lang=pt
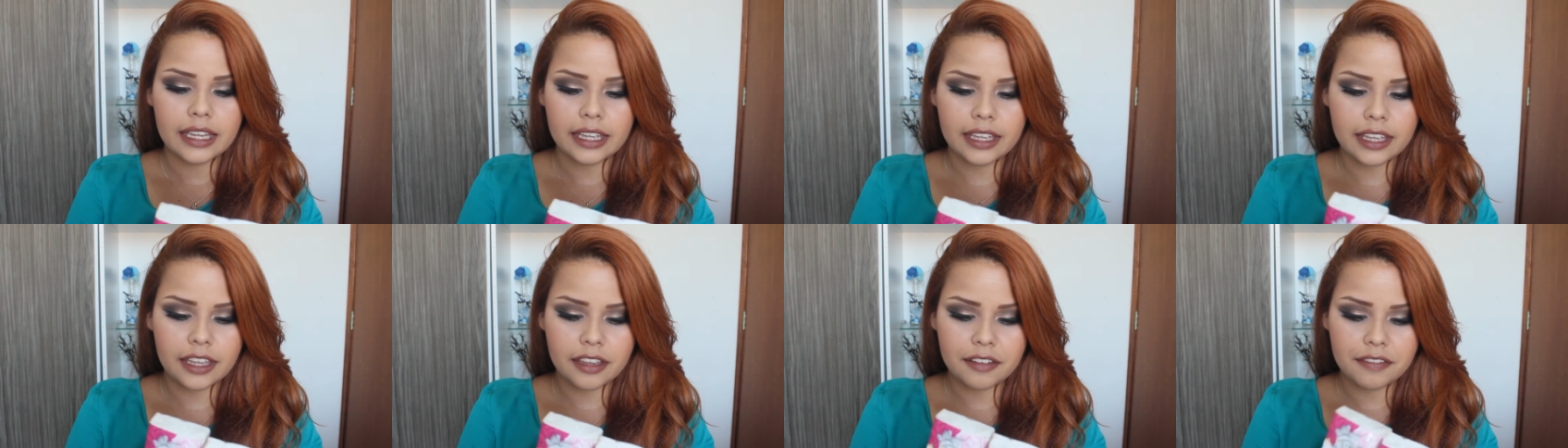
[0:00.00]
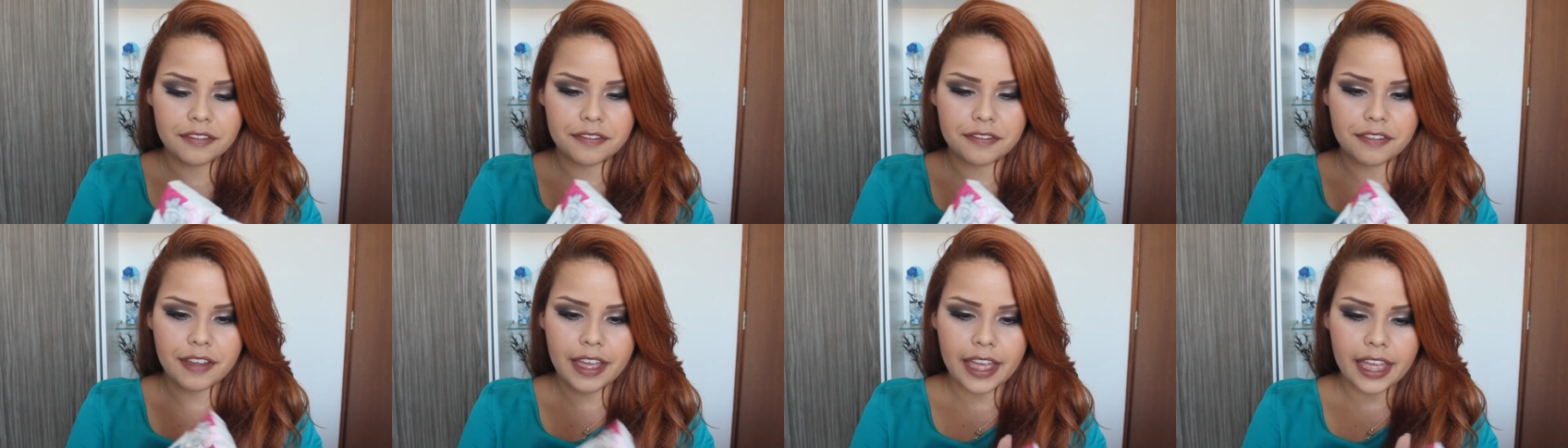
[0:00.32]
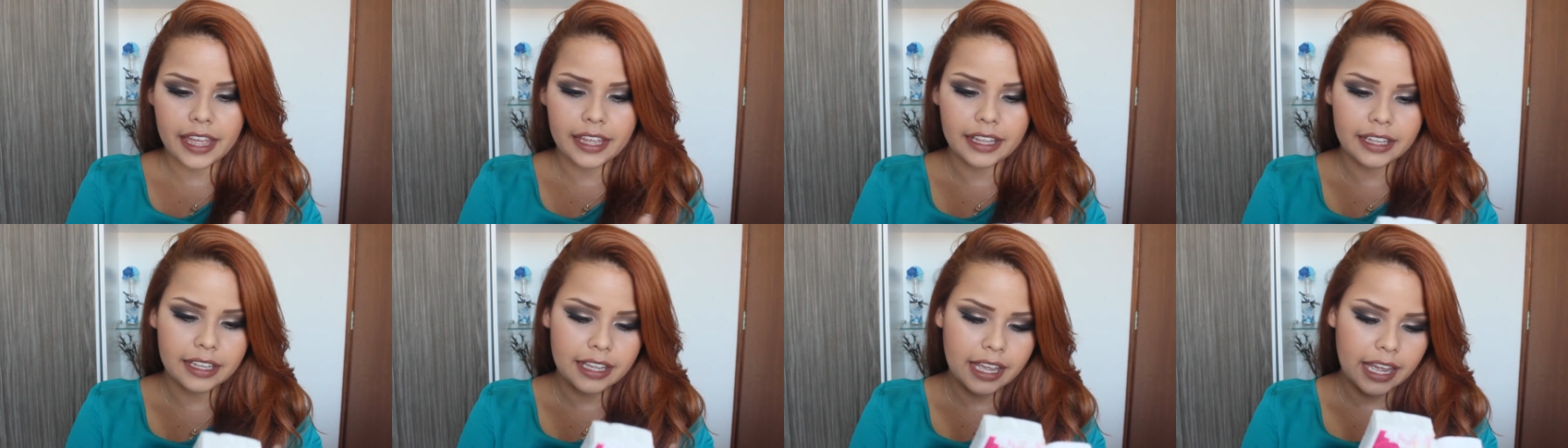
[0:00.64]
Que
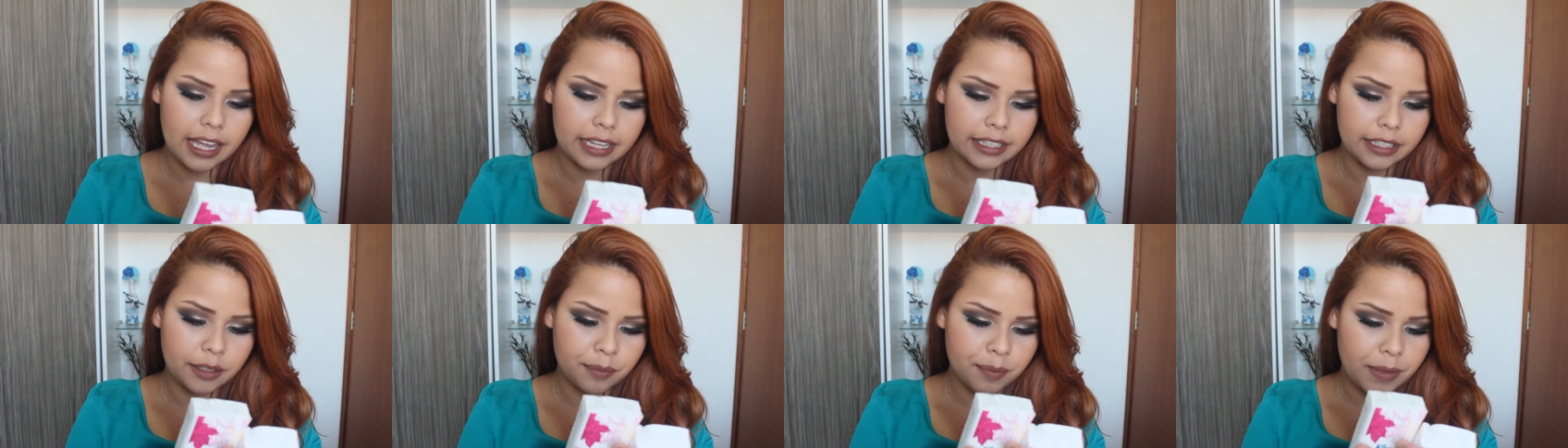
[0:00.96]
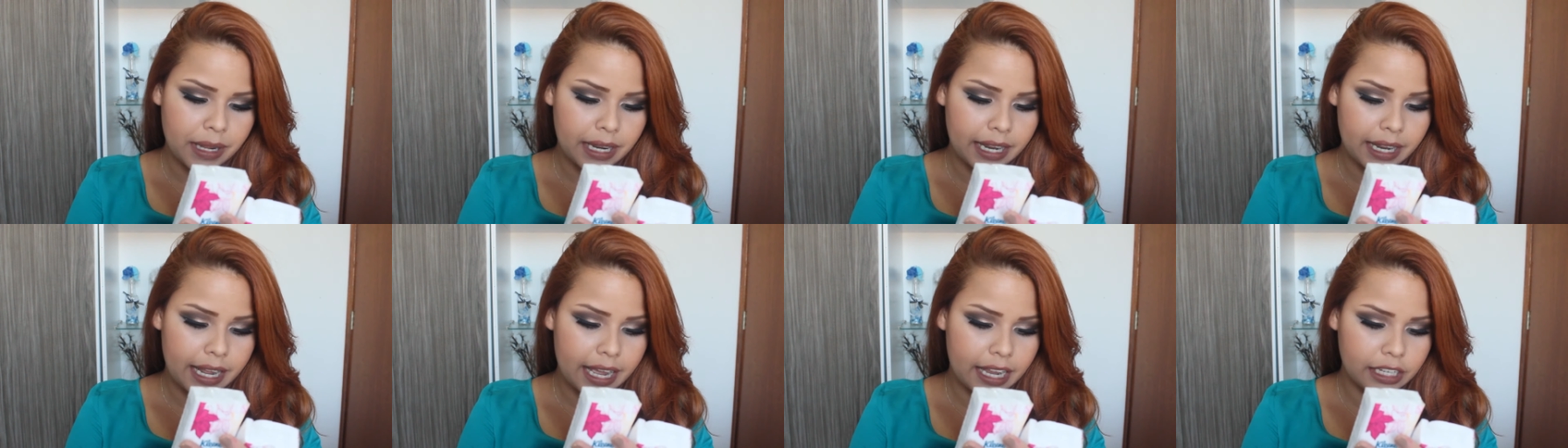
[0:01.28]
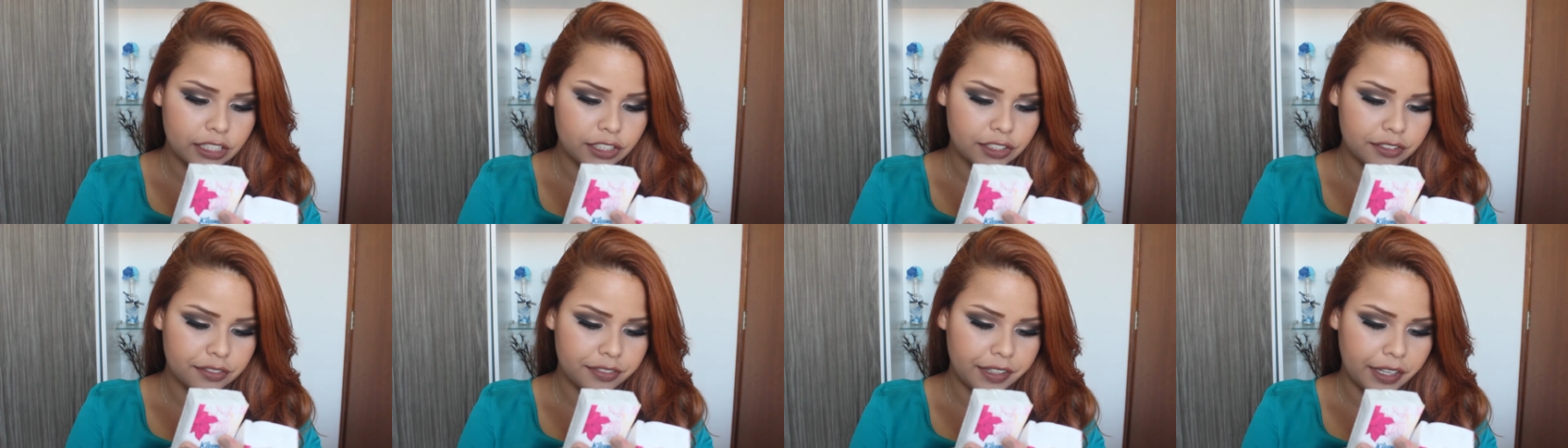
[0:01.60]
vem, cada
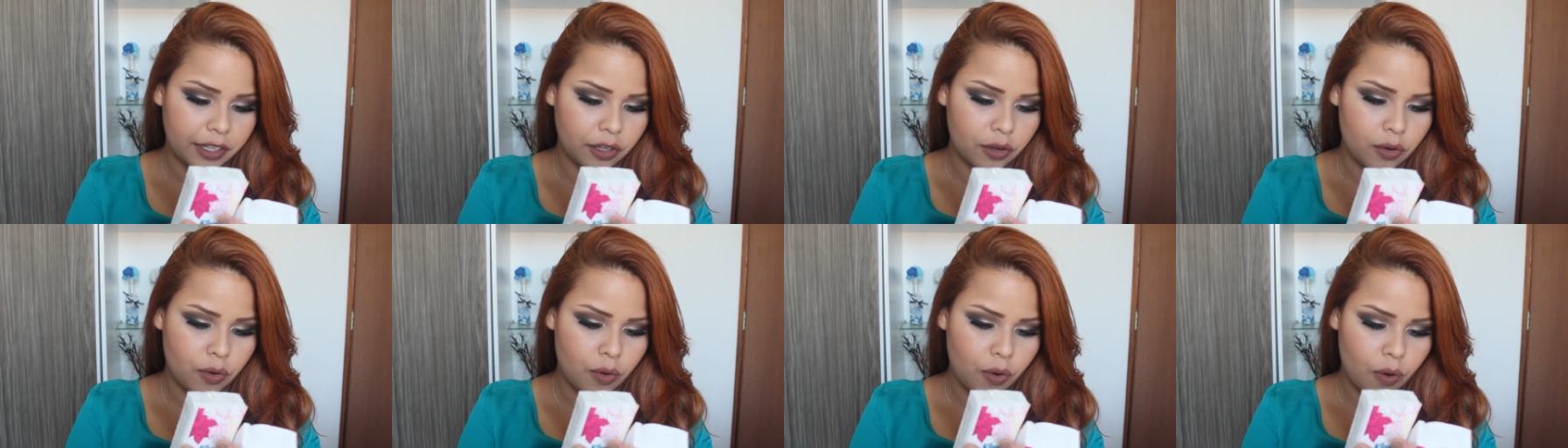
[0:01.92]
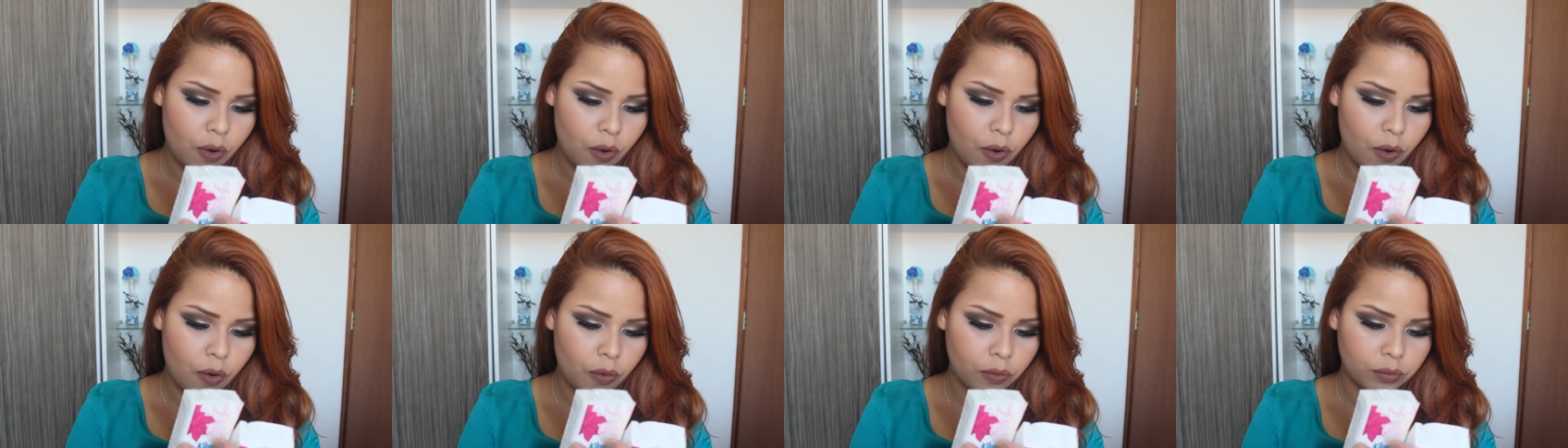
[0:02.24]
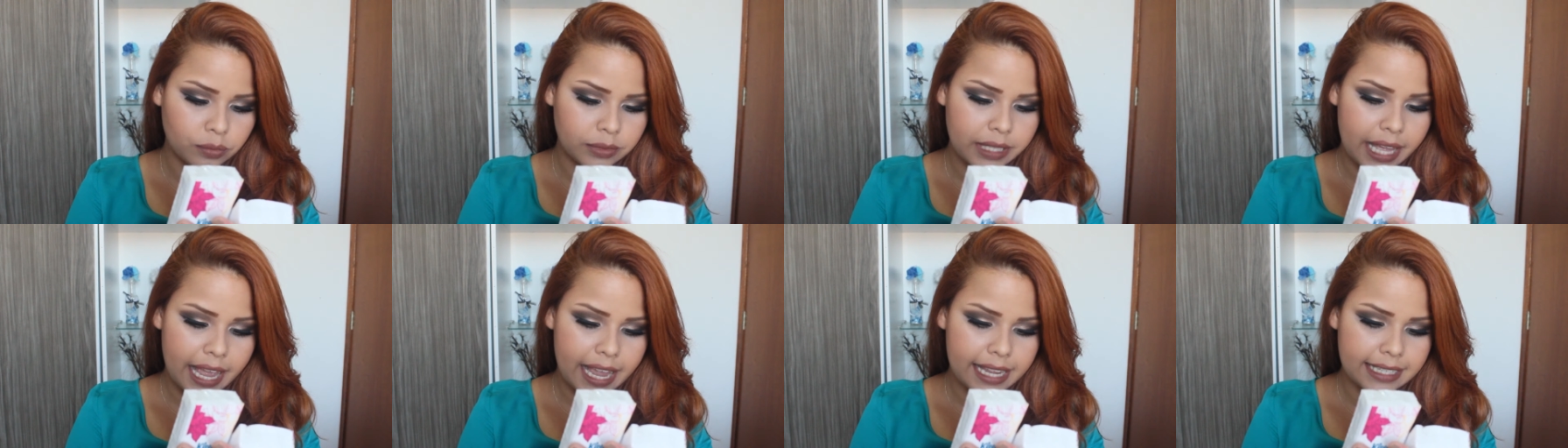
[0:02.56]
embalagem vem
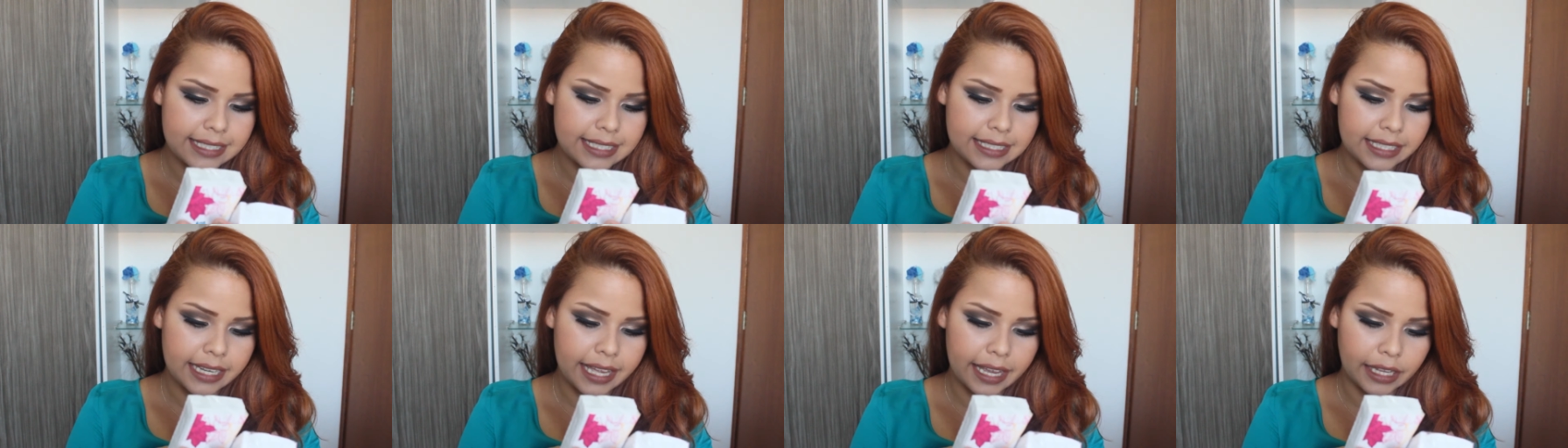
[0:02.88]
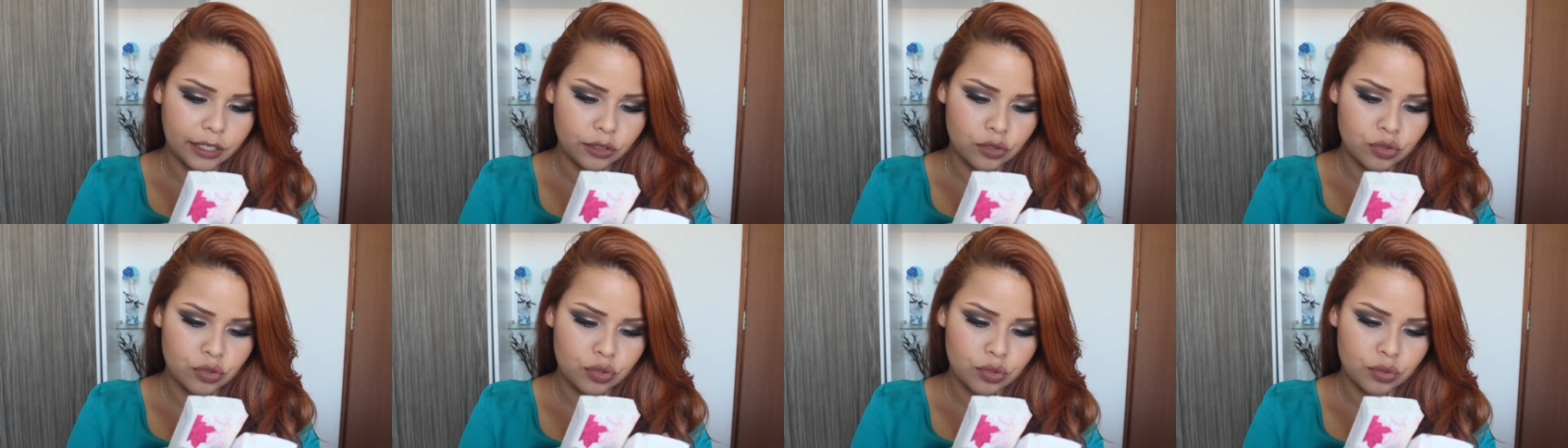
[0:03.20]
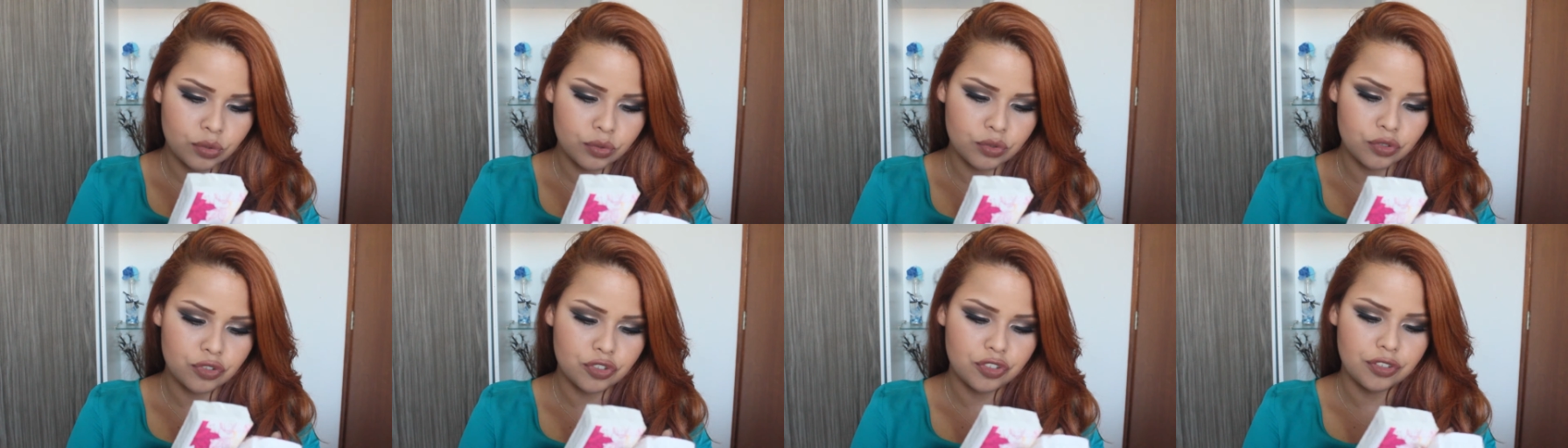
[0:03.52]
com 10
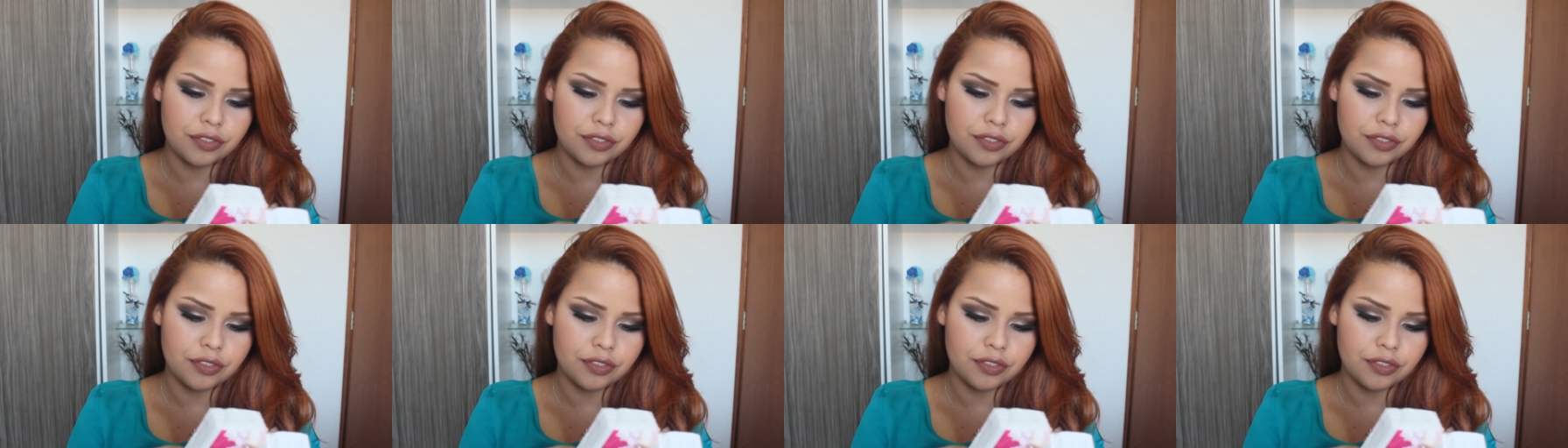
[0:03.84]
lenços,